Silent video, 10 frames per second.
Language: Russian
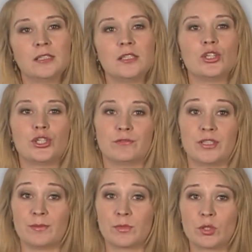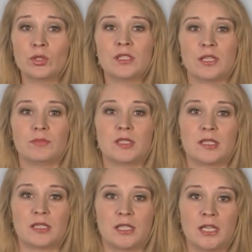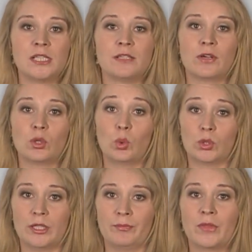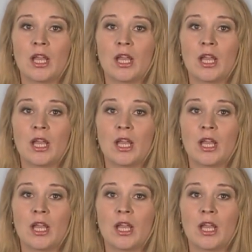1873 года